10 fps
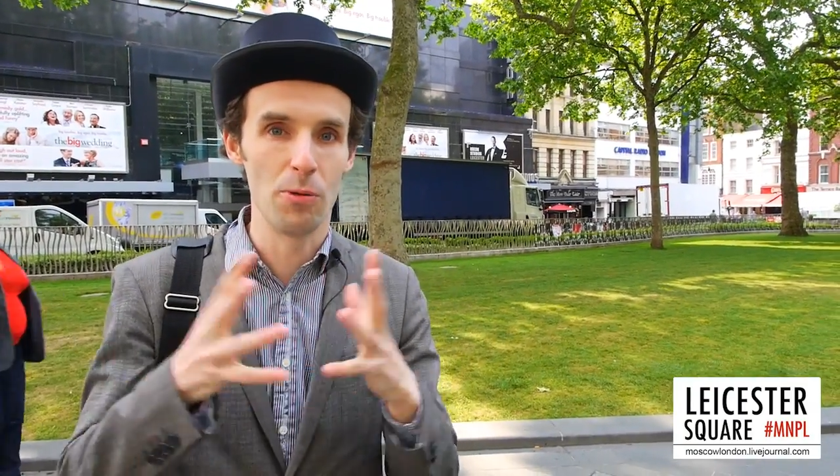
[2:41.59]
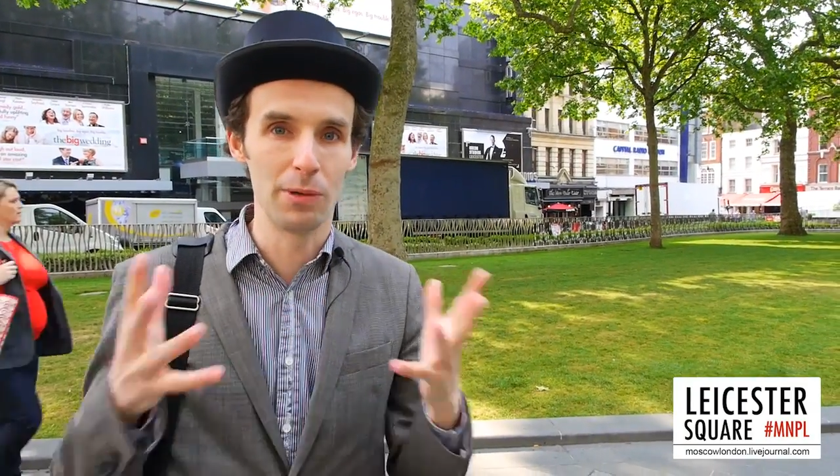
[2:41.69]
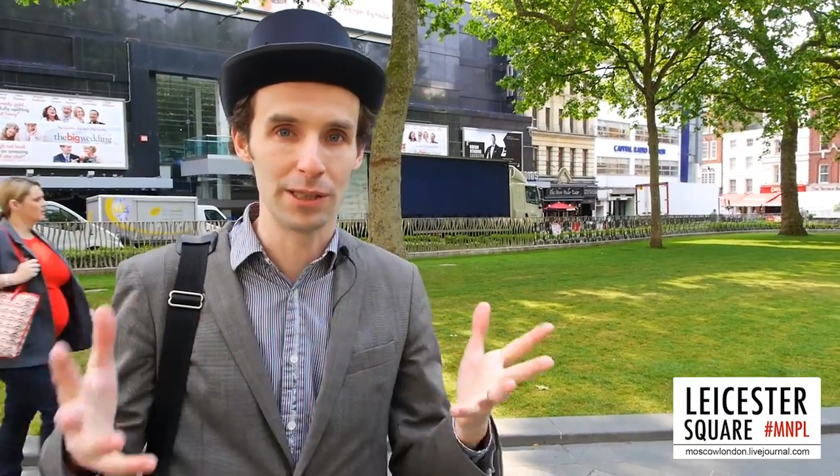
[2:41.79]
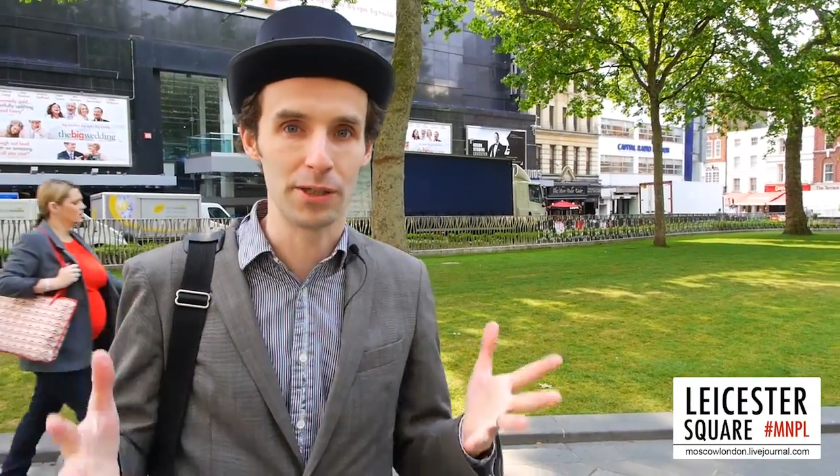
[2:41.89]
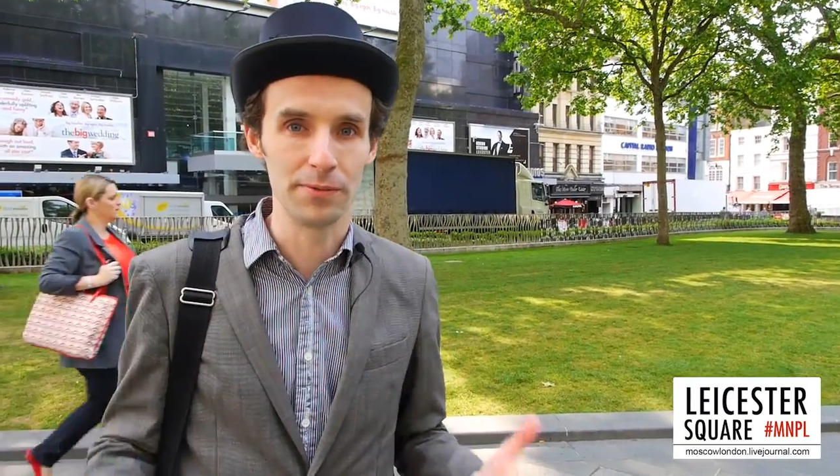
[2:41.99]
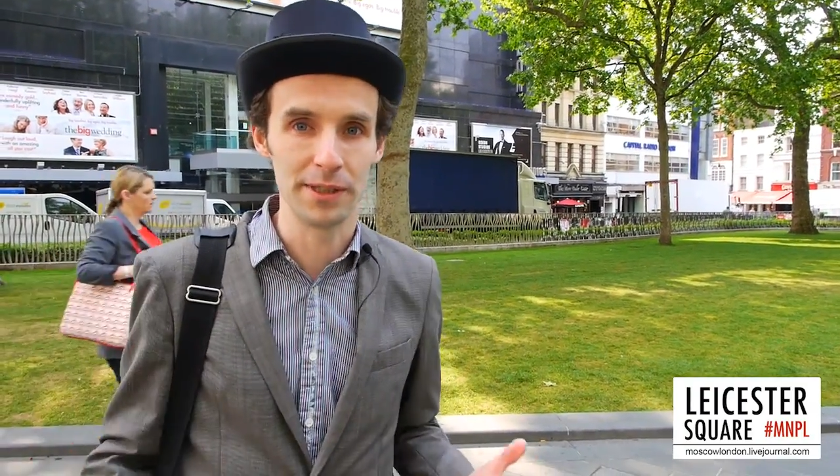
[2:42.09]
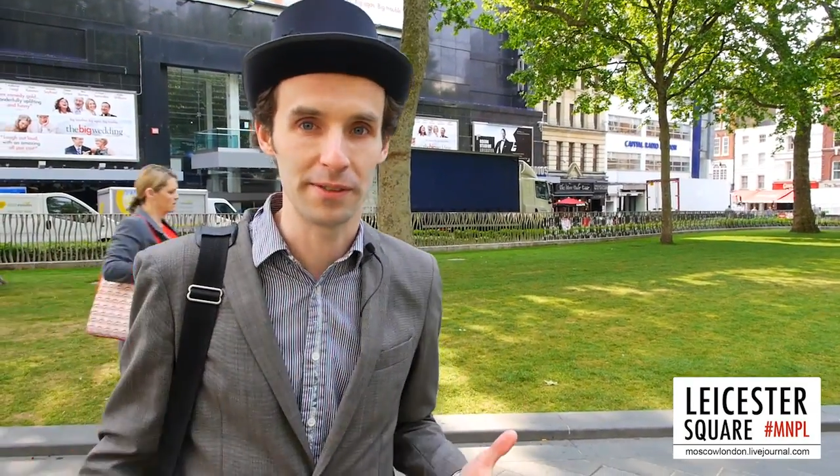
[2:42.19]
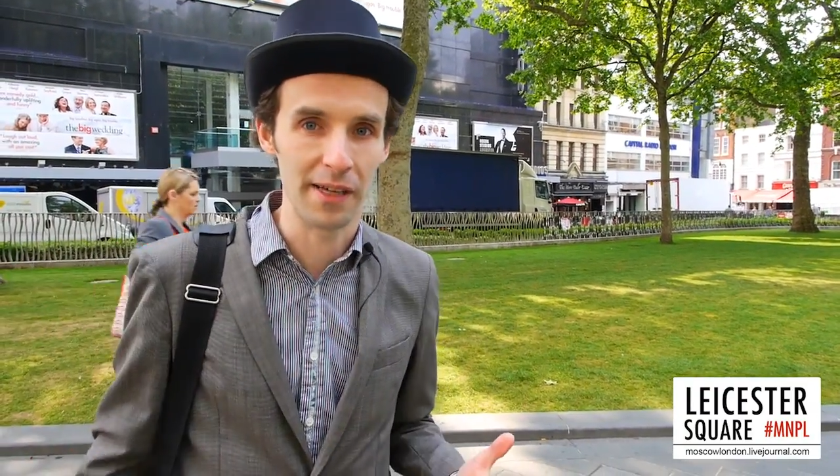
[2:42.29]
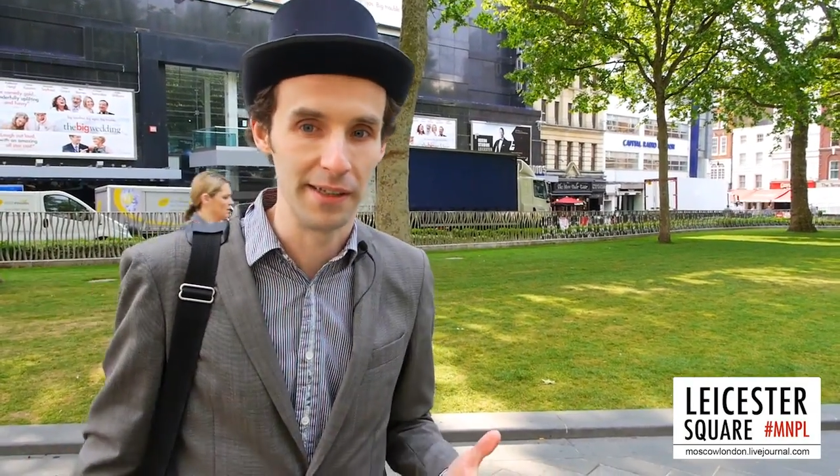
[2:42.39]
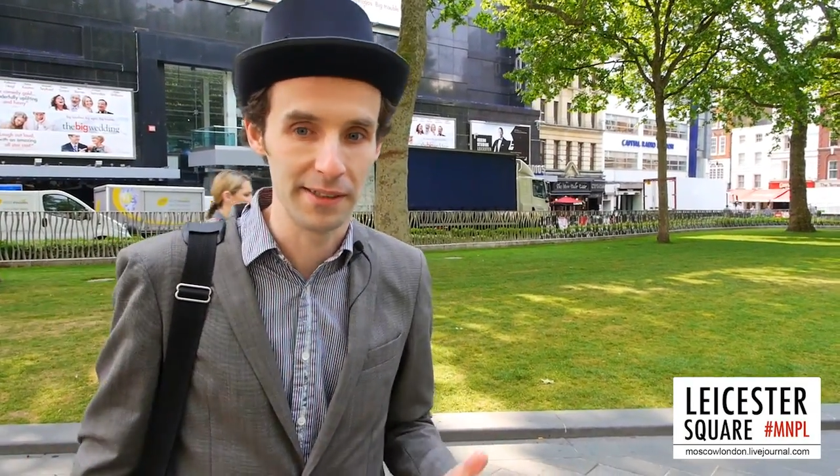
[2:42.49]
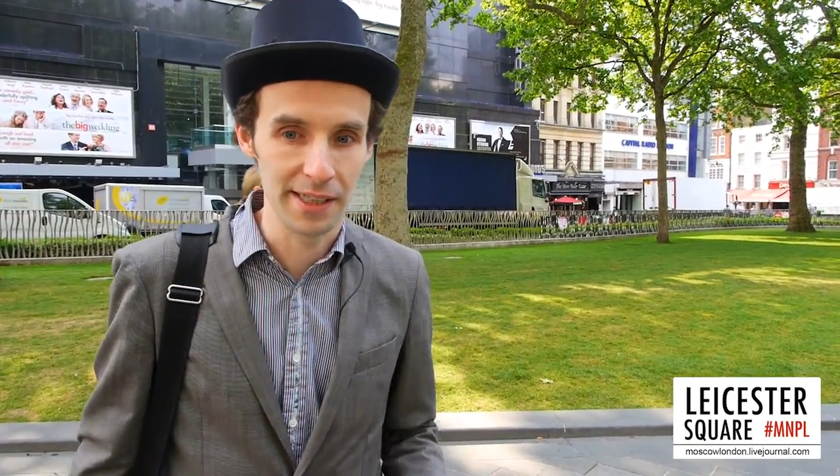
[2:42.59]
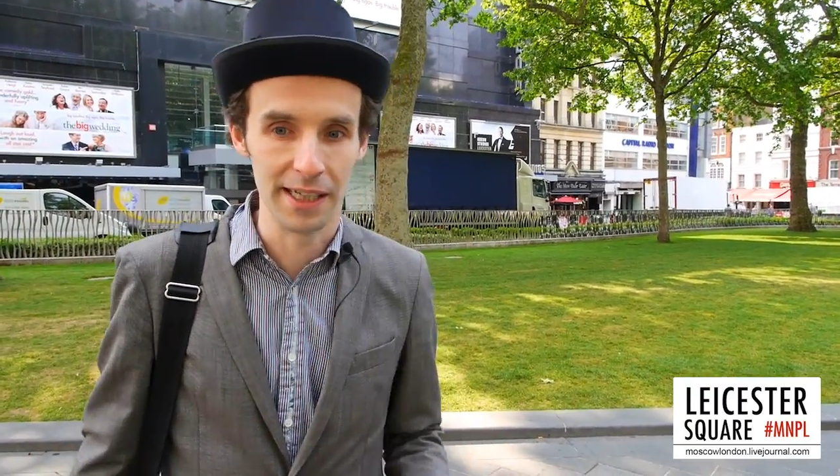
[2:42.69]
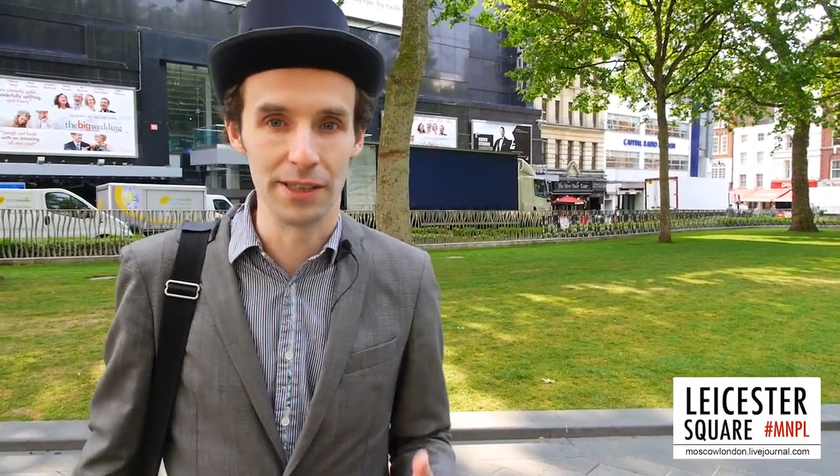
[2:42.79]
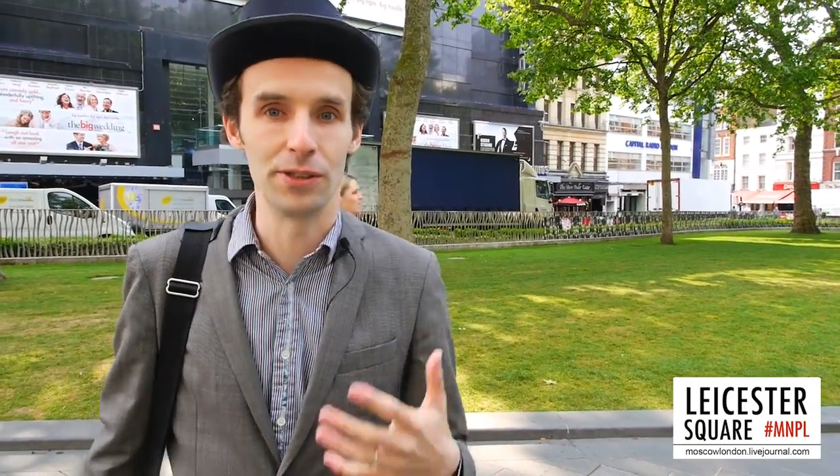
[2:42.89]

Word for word: Winter of Discontent,